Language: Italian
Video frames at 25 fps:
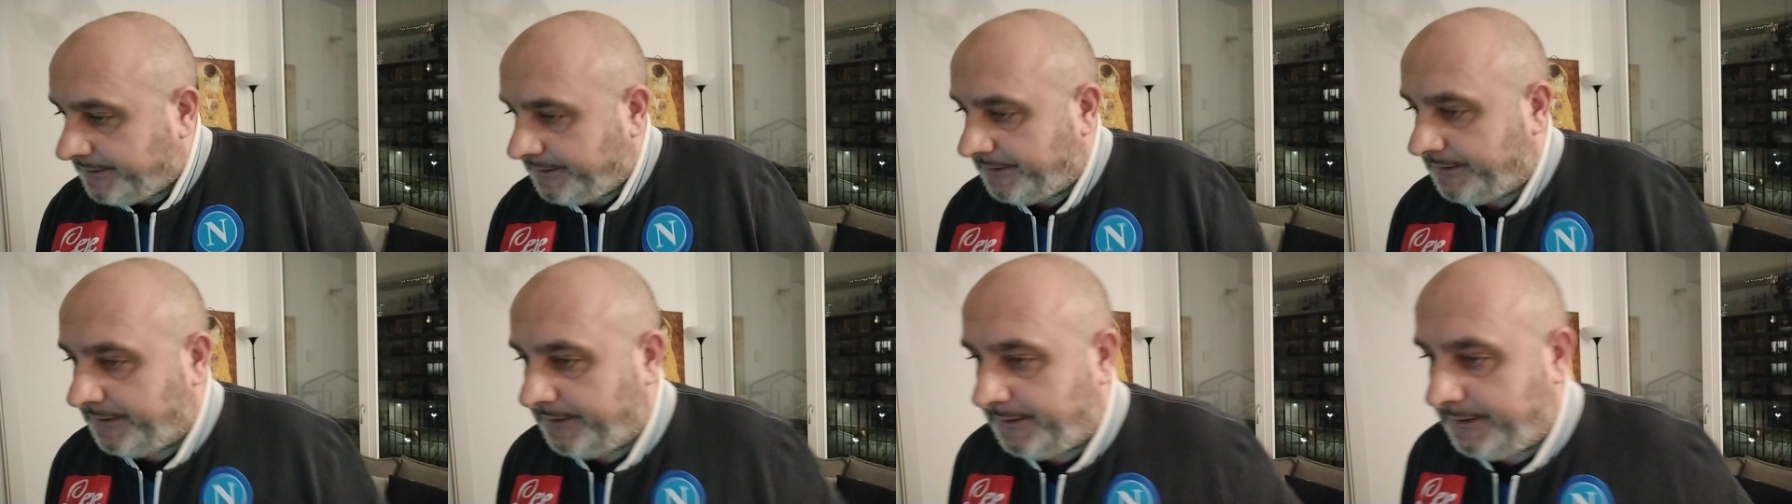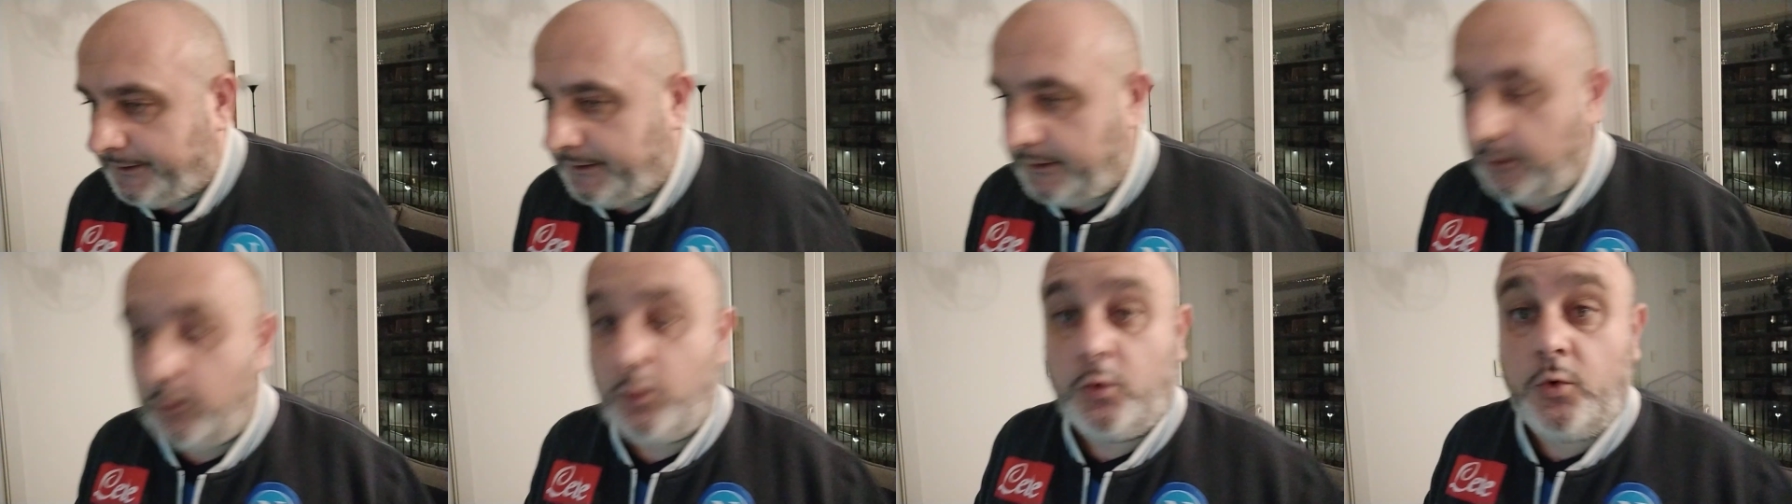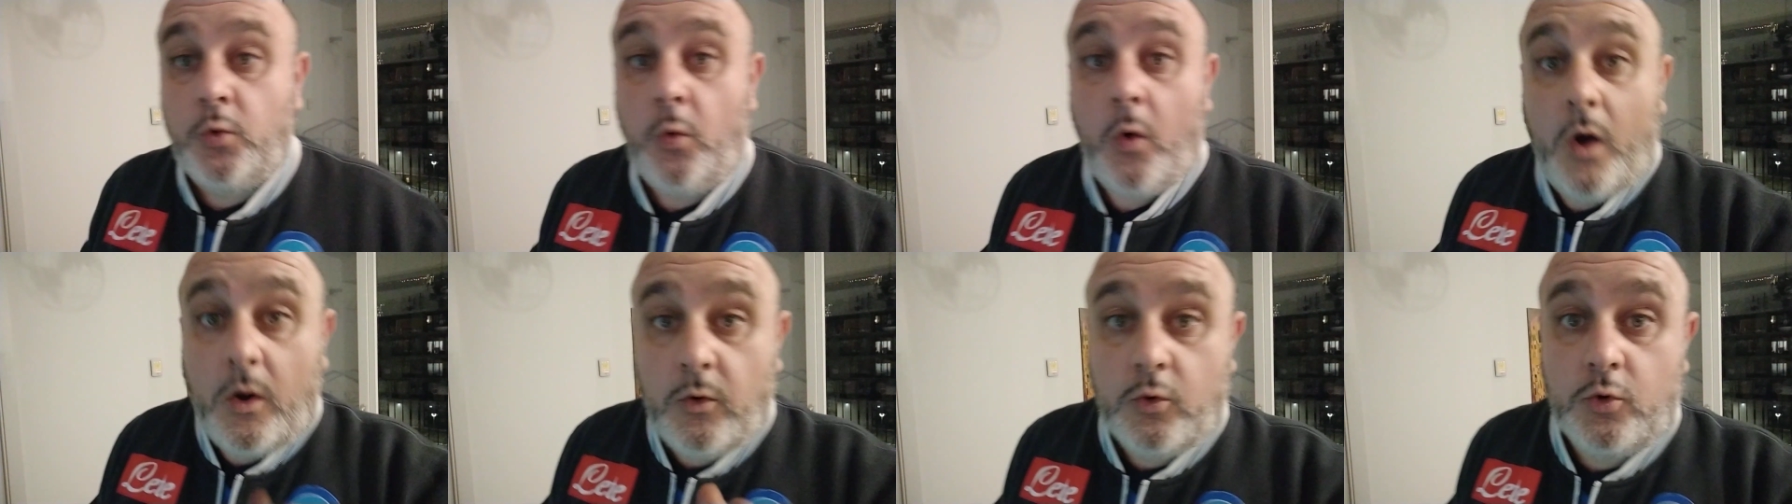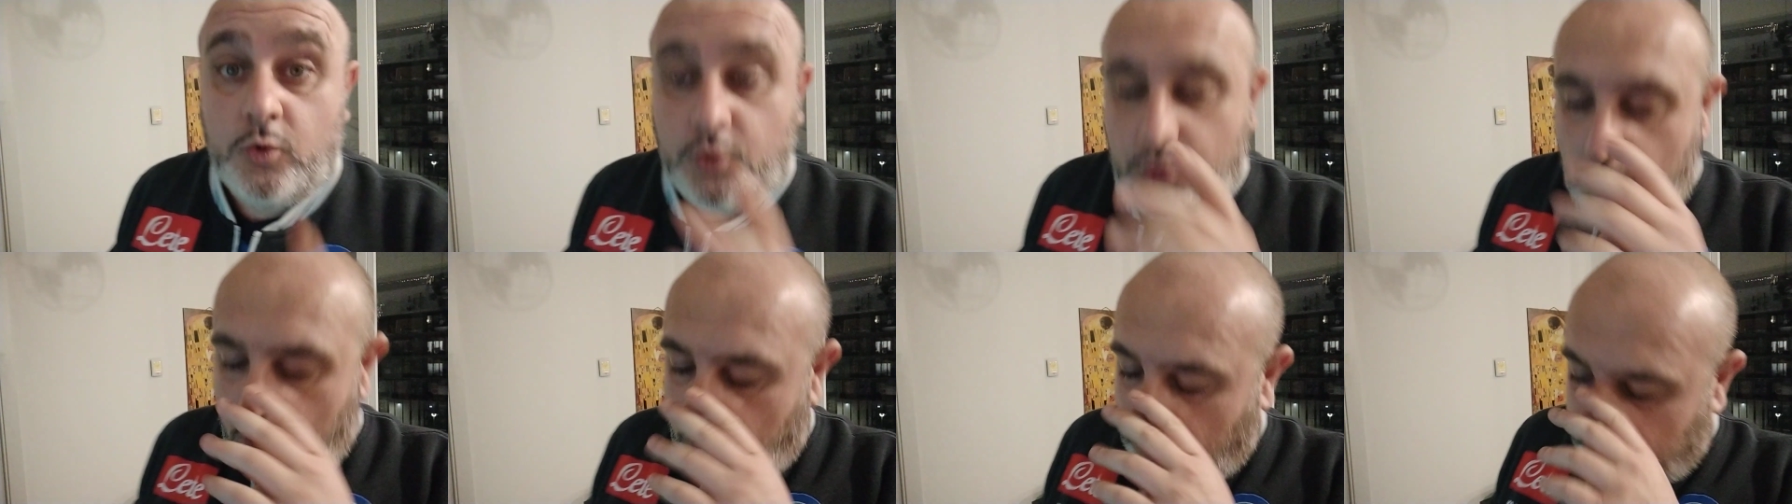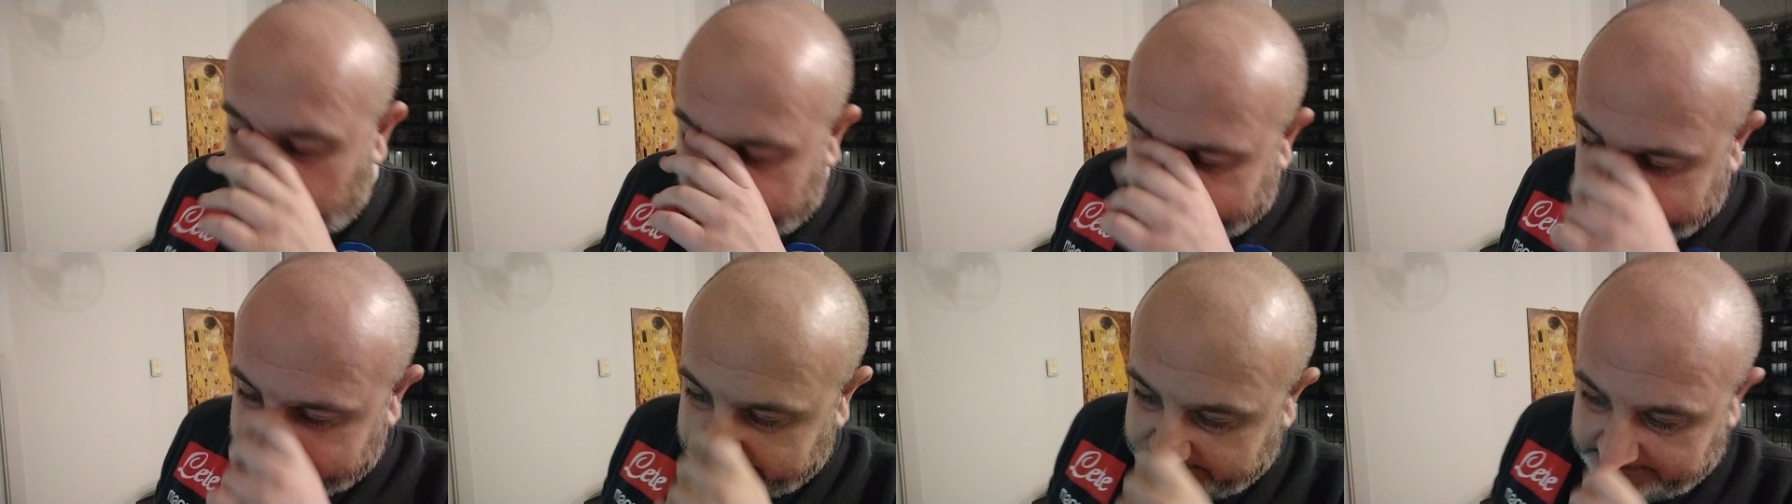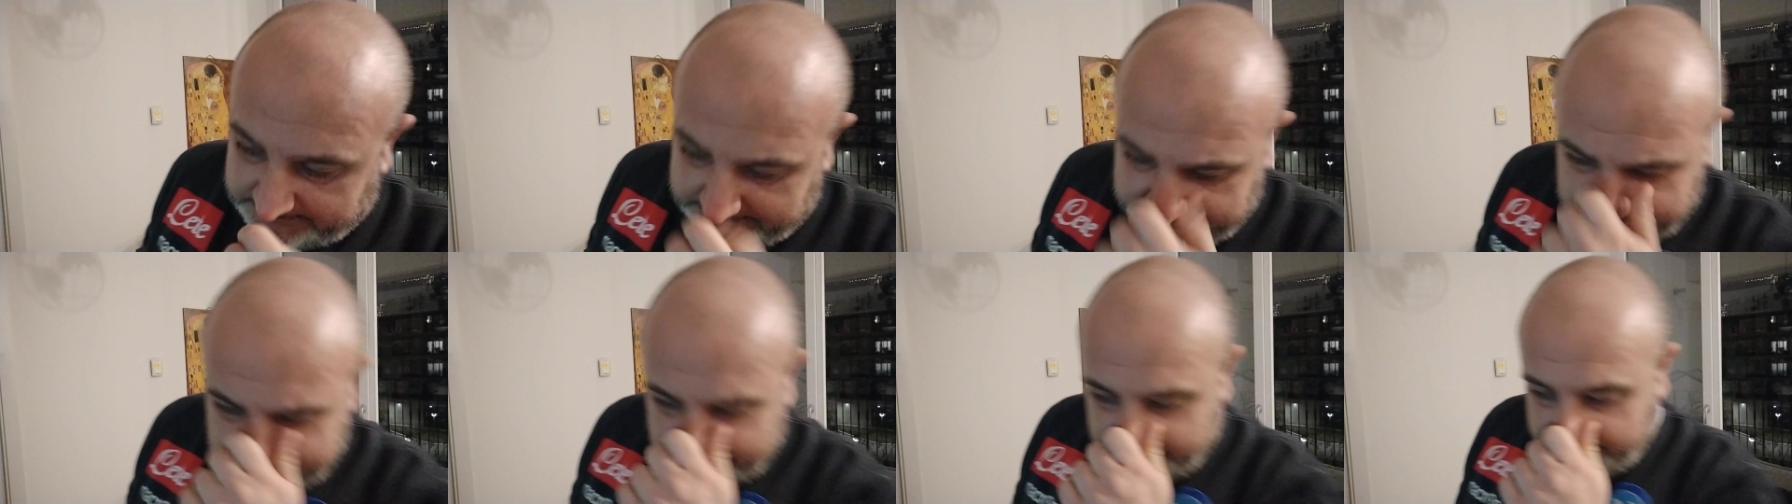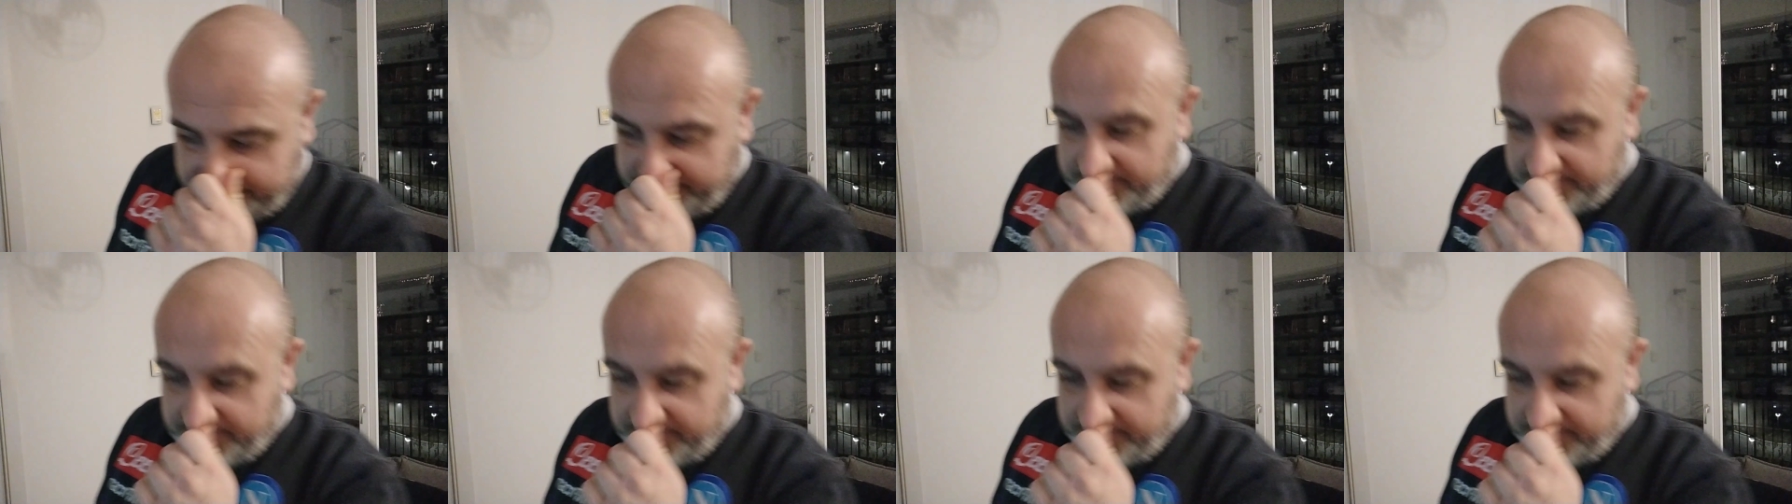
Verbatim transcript: 1-1 eh, a eh,